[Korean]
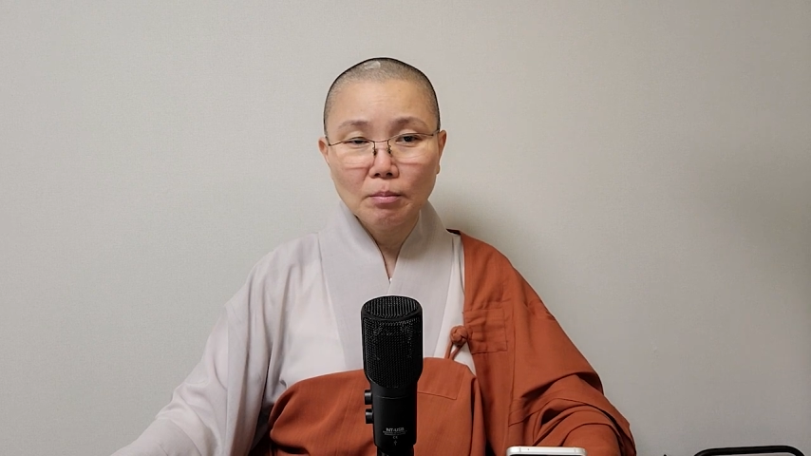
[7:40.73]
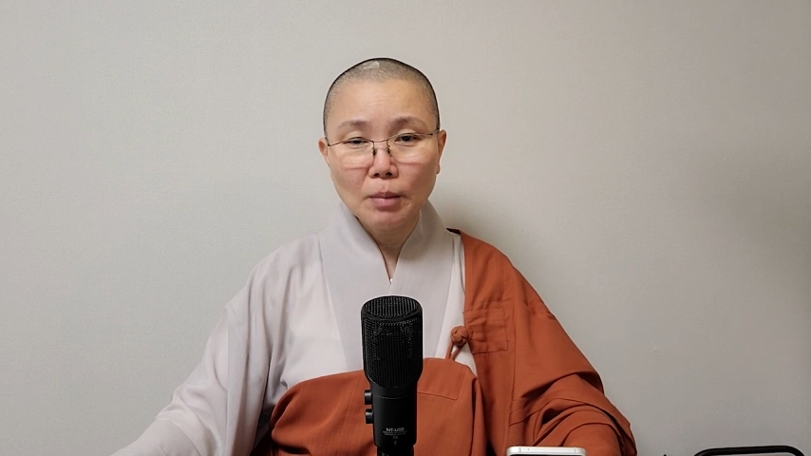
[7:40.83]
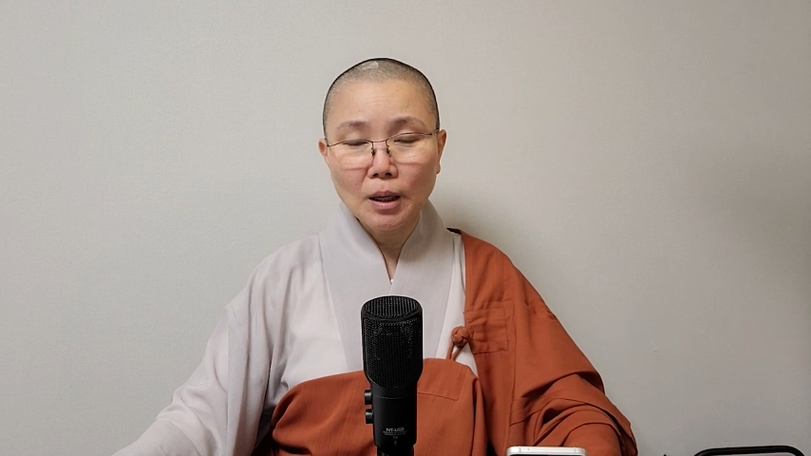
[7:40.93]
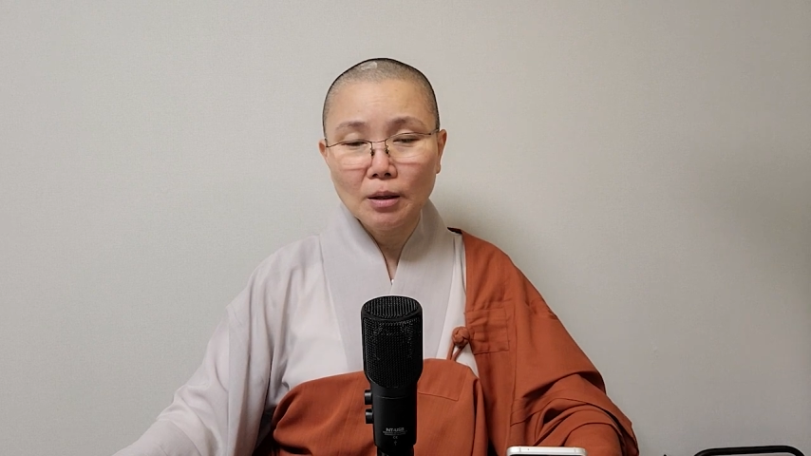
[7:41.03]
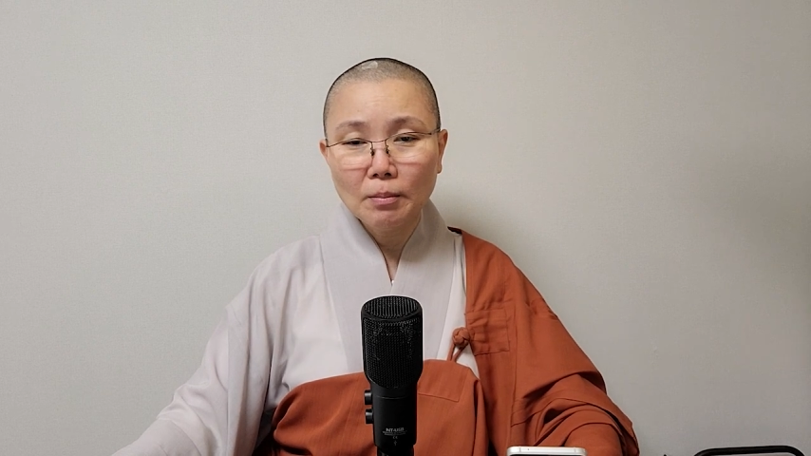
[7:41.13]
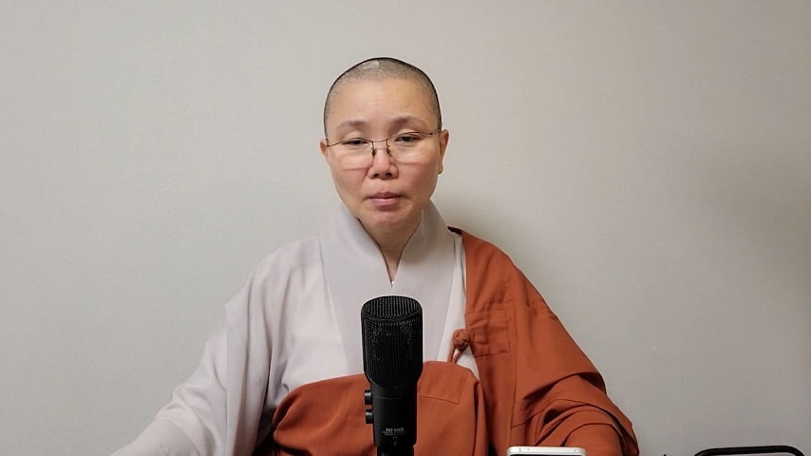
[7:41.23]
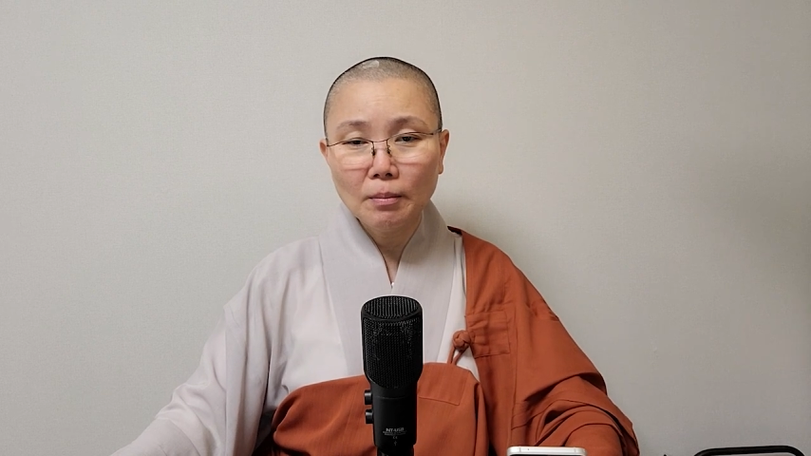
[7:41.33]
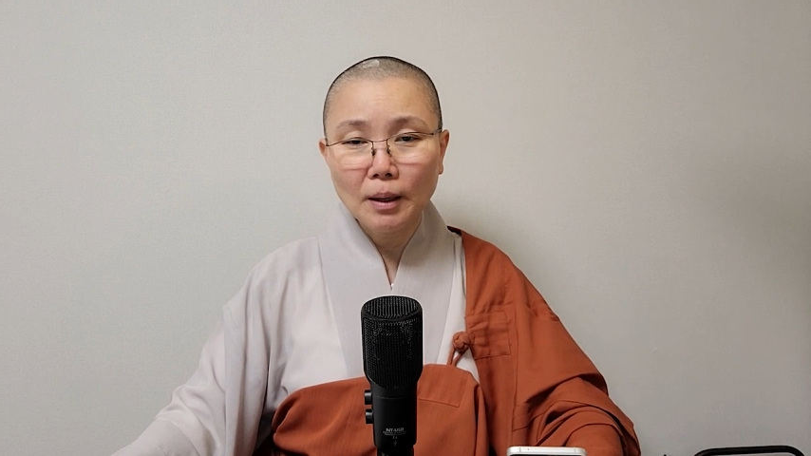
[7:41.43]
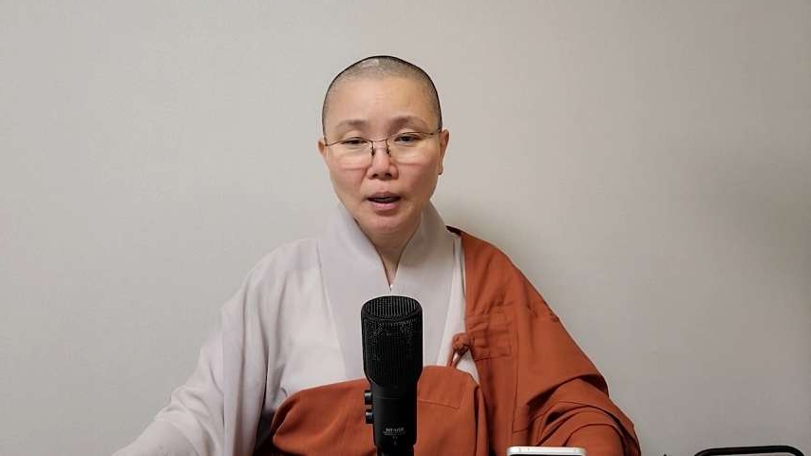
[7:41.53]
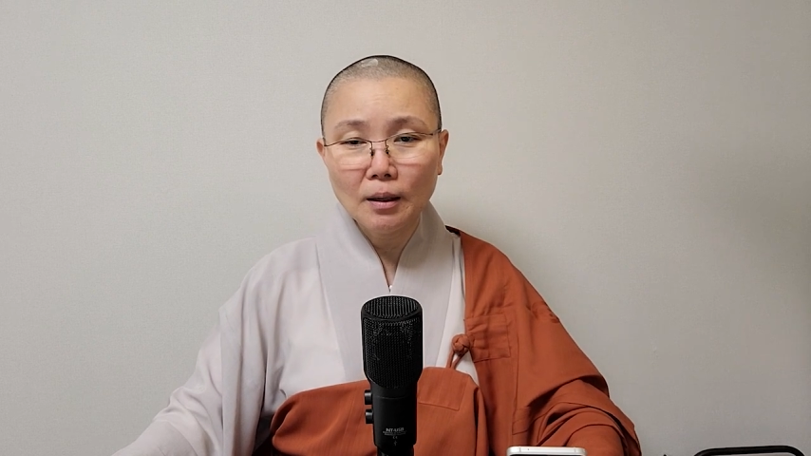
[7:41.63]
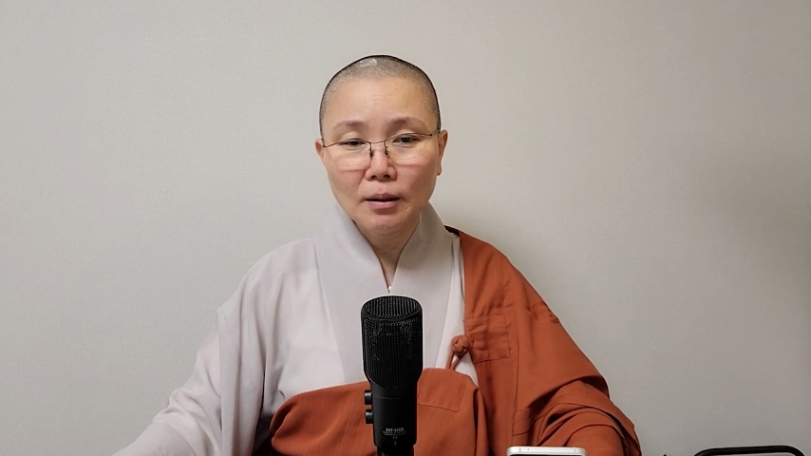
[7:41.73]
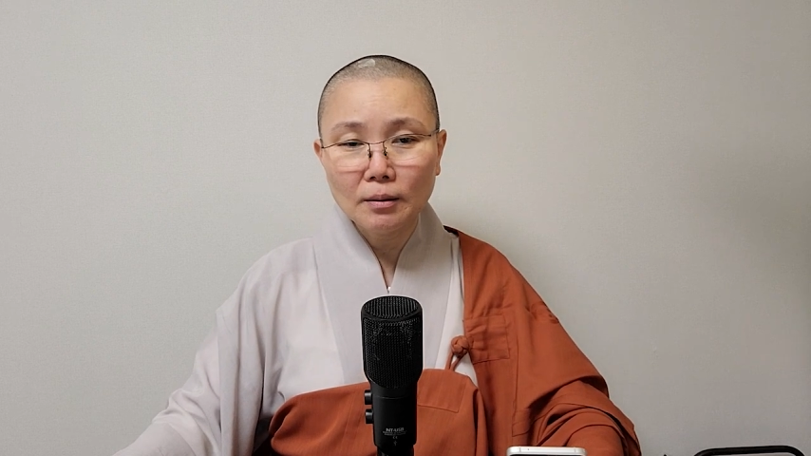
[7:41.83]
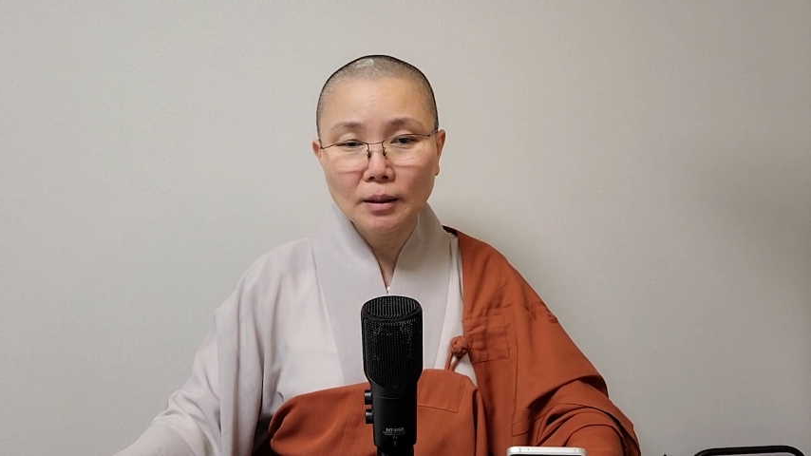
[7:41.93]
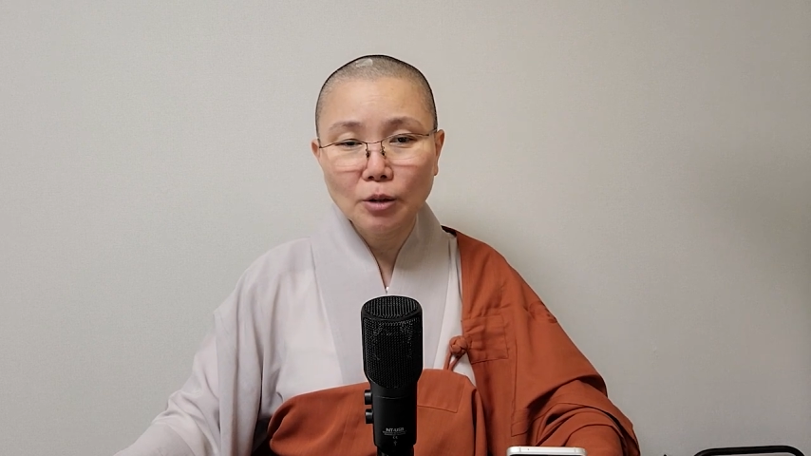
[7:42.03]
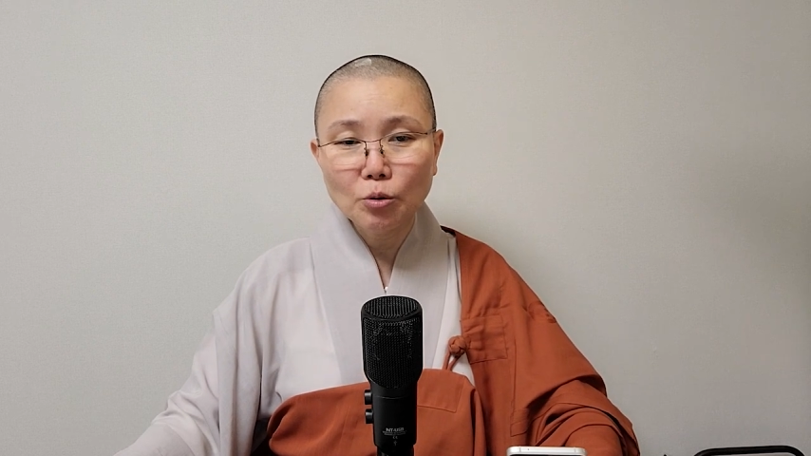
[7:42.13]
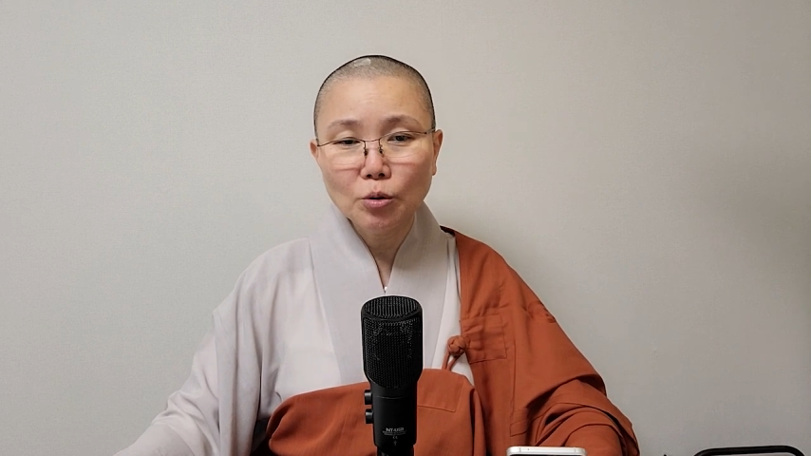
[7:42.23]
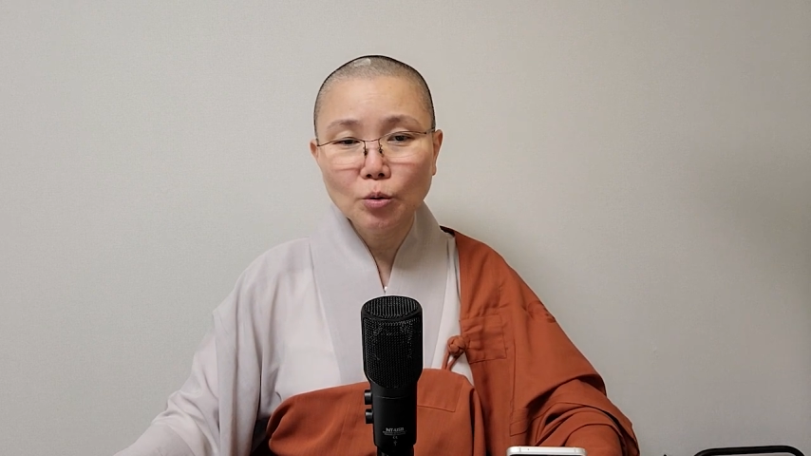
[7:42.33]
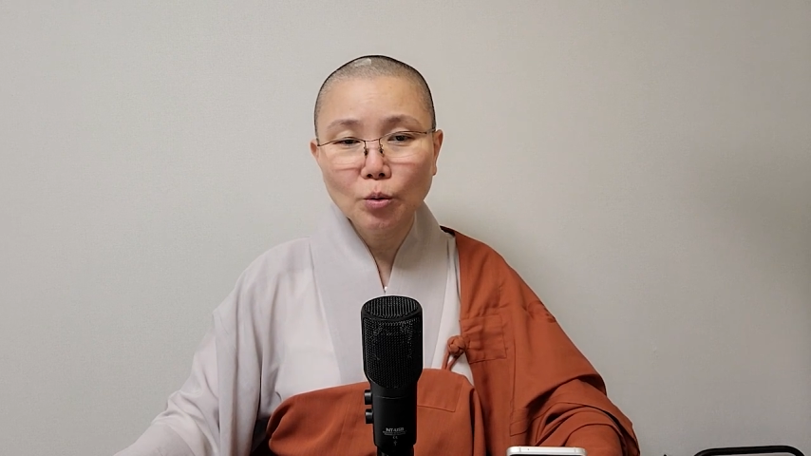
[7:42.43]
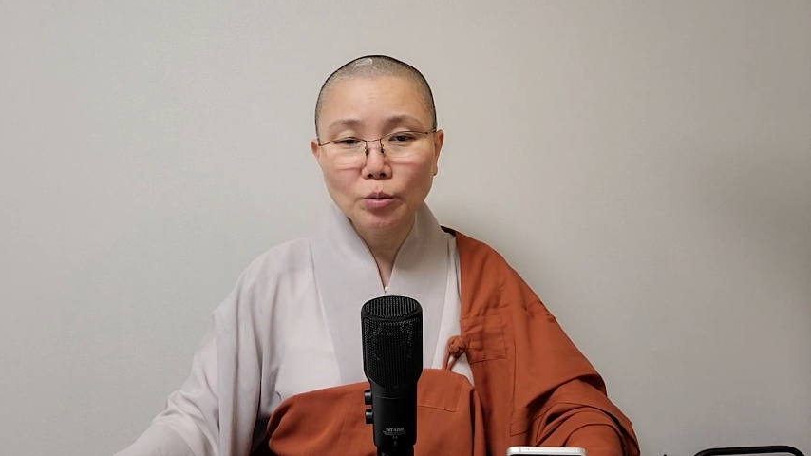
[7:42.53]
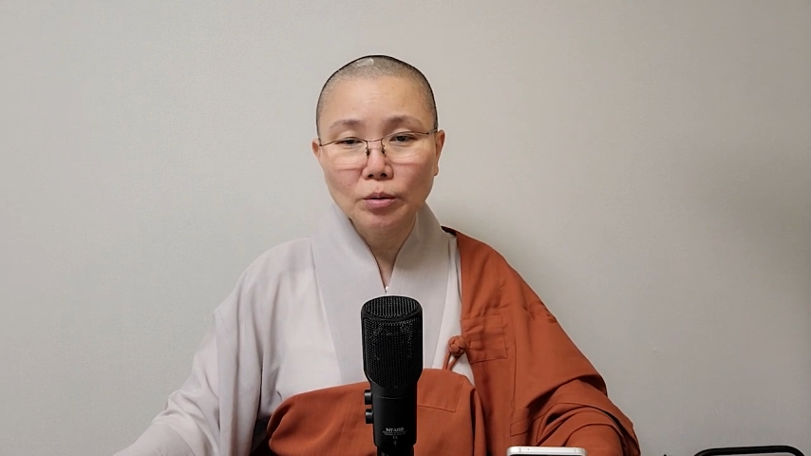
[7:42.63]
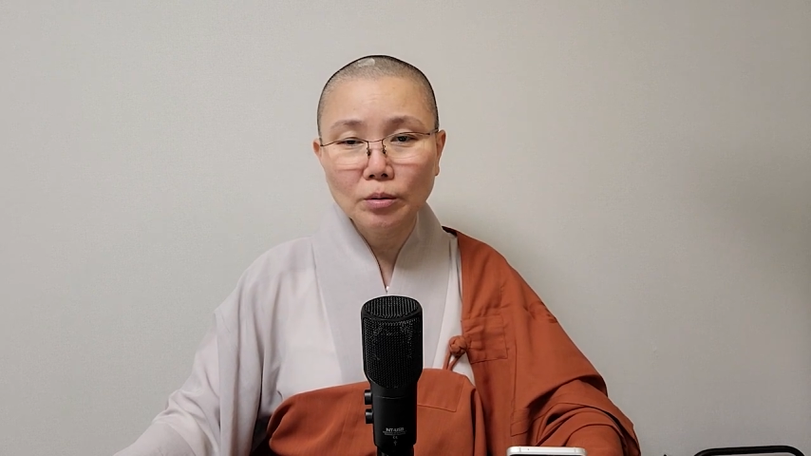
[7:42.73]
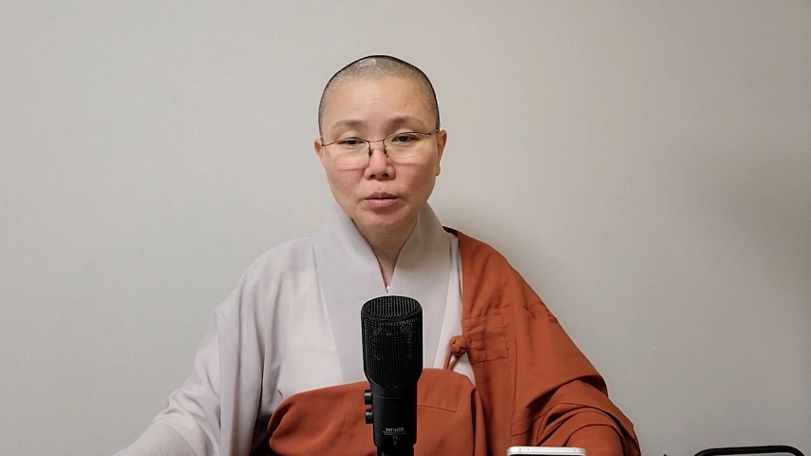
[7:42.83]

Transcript: 말말 말, 나눠 논